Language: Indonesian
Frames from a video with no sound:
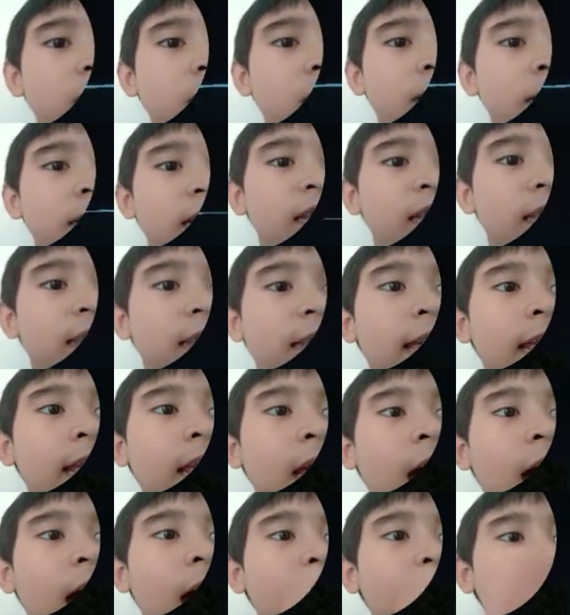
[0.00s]
kita
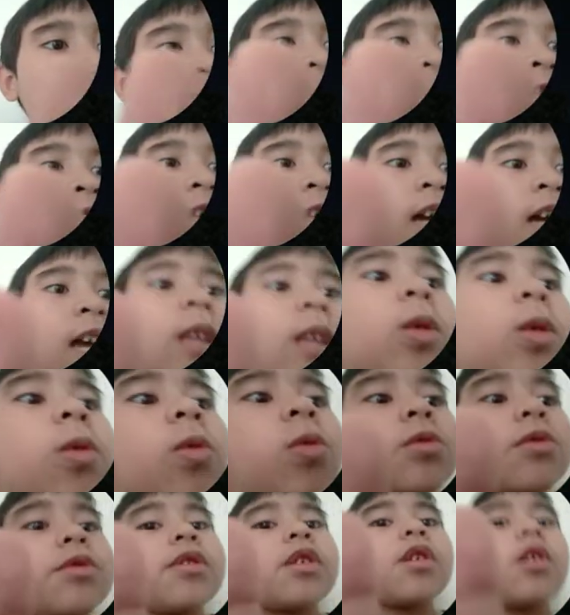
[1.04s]
hancurkan
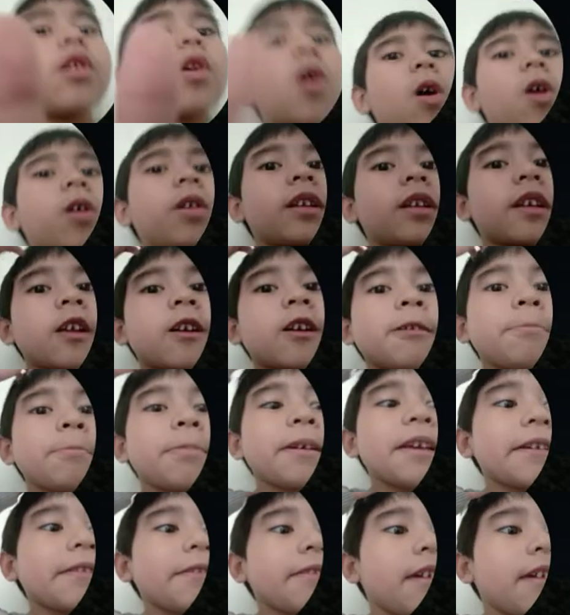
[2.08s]
Luxor Hotel
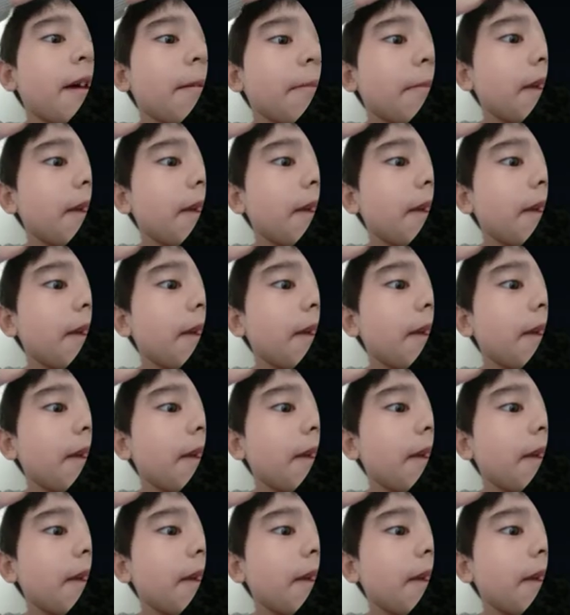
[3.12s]
Piramid